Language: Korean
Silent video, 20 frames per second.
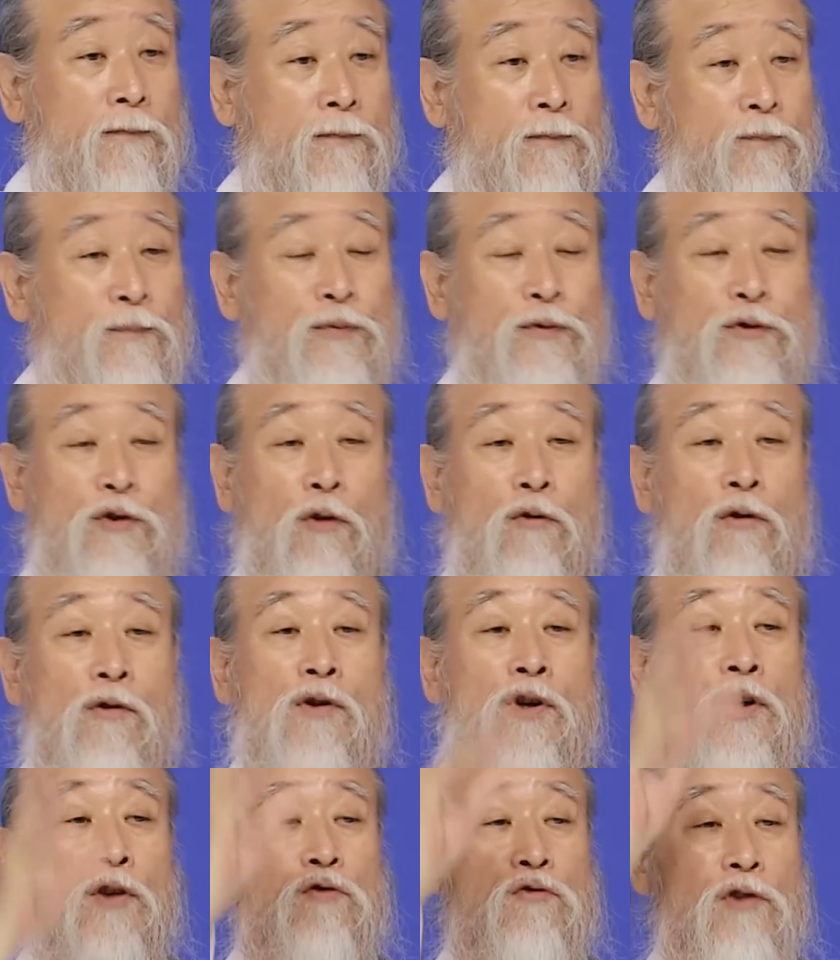
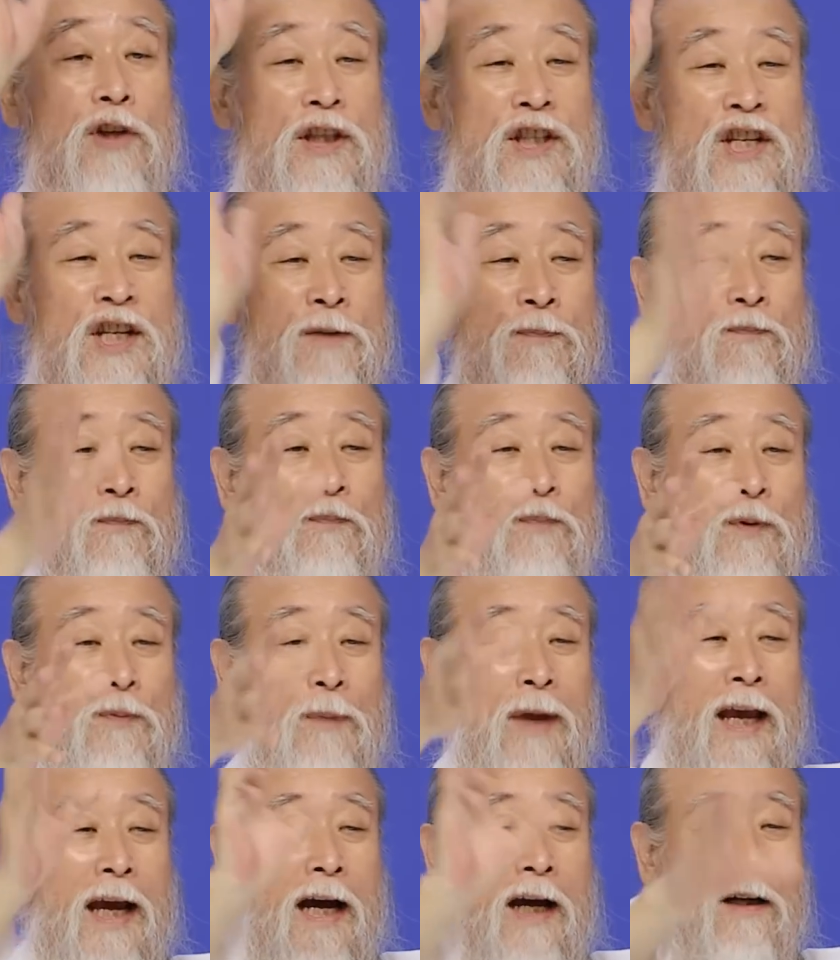무조건 그쪽에
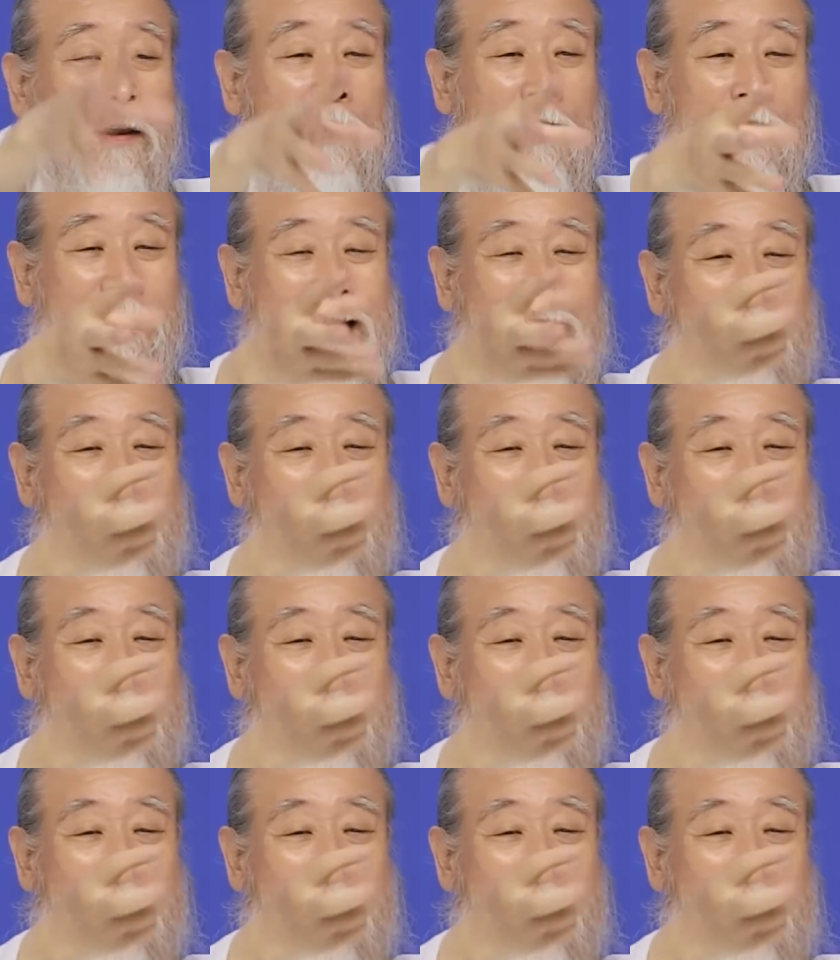침범해가 그걸